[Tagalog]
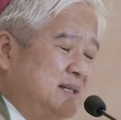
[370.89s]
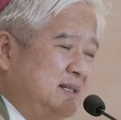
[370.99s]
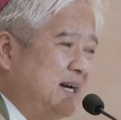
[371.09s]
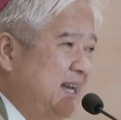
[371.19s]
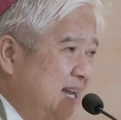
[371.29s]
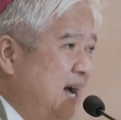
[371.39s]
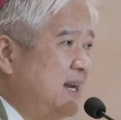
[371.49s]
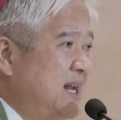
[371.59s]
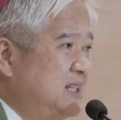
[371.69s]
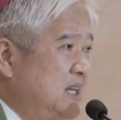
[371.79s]
na
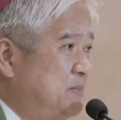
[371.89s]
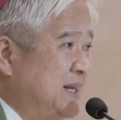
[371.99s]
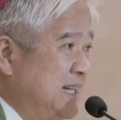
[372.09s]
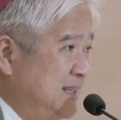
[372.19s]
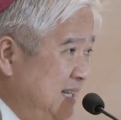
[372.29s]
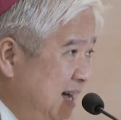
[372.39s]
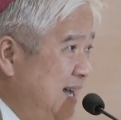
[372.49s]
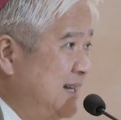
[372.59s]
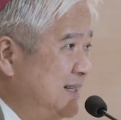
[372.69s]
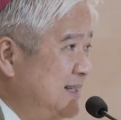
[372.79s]
kailangan nating
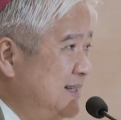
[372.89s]
panindigan